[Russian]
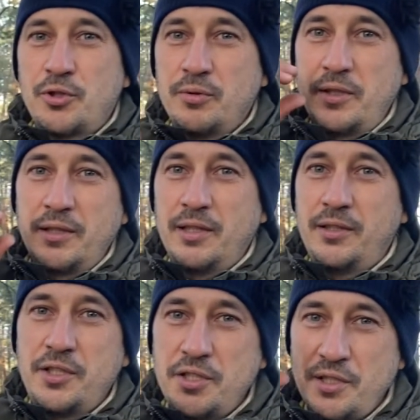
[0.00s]
что вы когда
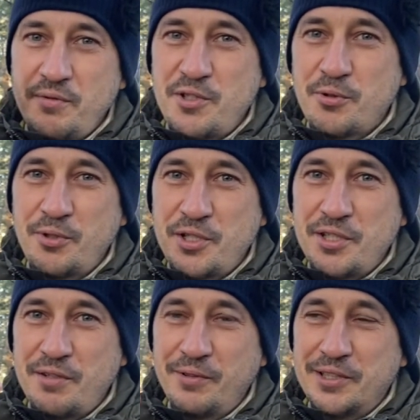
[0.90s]
дышите, вы еще
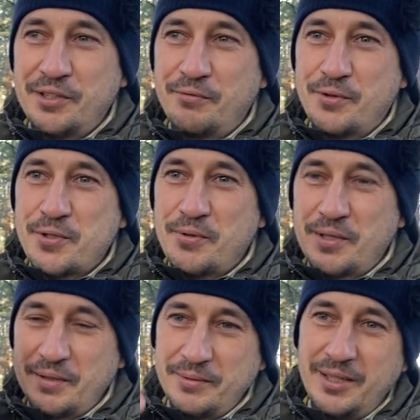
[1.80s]
дышите влажным
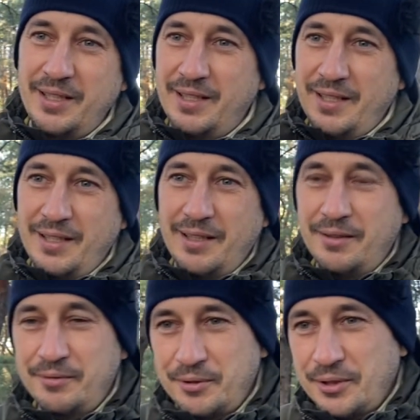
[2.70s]
воздухом.
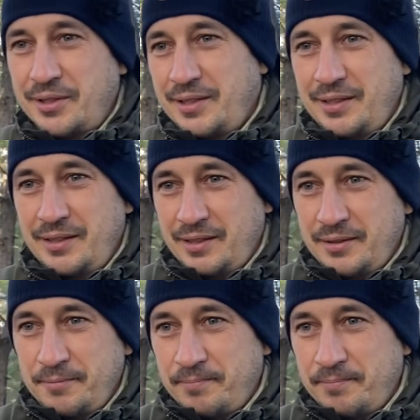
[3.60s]
Вот, и